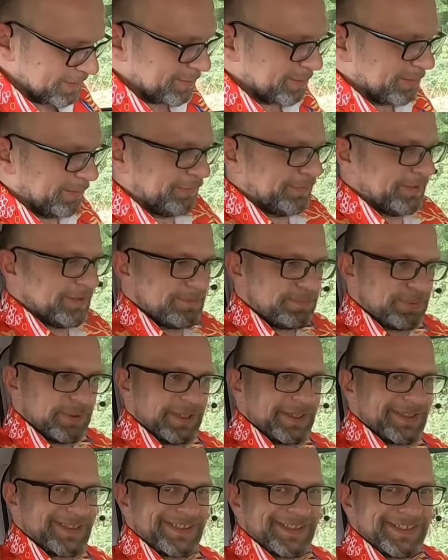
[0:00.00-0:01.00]
so viel
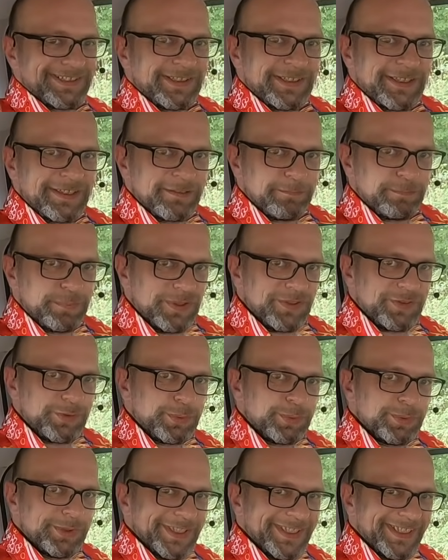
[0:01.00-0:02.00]
Platz hätte eine
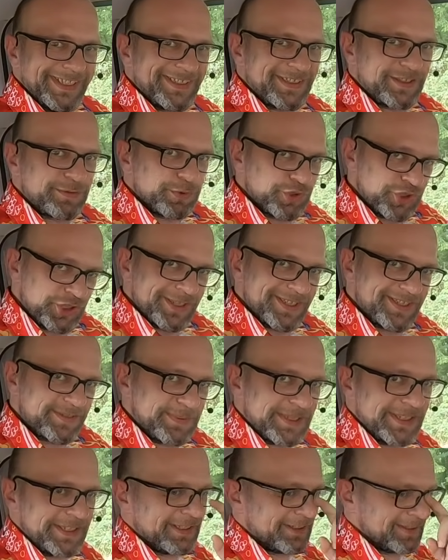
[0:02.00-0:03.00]
Person, die zwischen
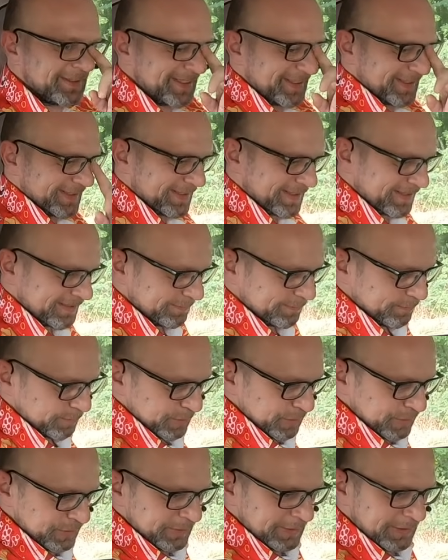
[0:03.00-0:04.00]
zwei Jans sitzen
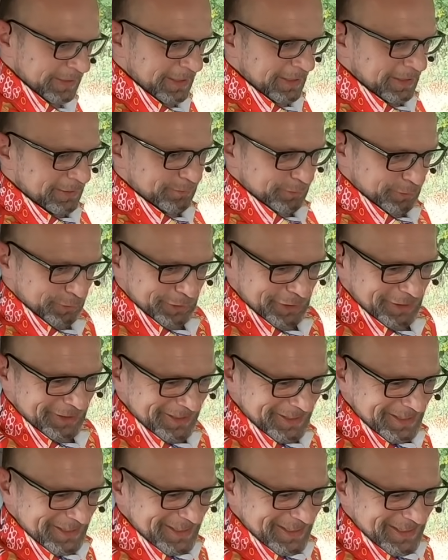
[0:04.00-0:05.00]
würden, würde.